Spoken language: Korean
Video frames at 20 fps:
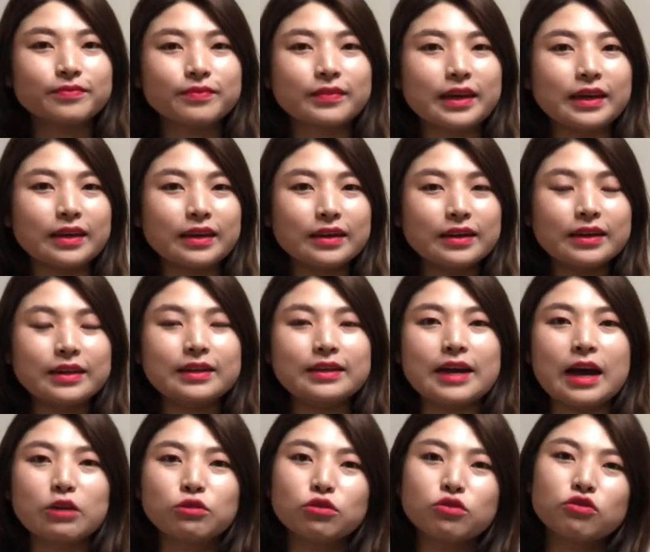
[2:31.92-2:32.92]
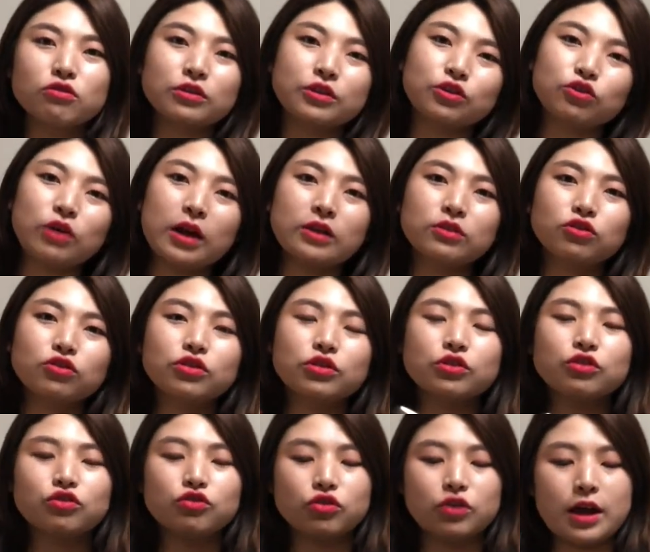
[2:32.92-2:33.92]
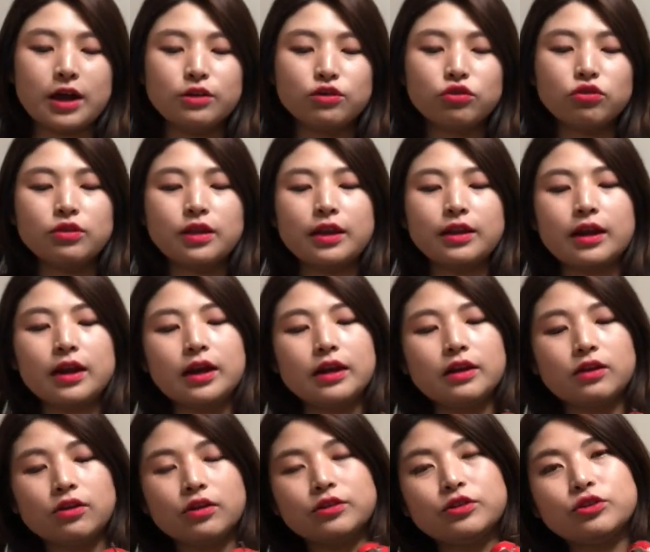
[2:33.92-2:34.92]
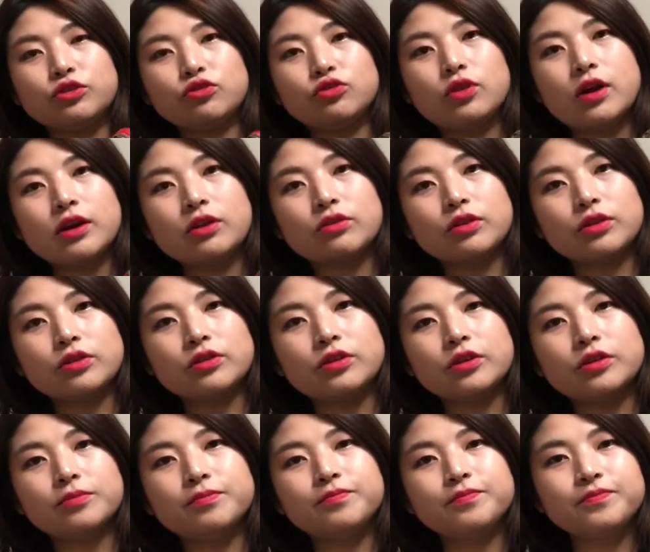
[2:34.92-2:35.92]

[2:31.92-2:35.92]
네 양손으로 쥐고 할 수도 있고 한 손에다가 이렇게 쥐고 하게 됐어요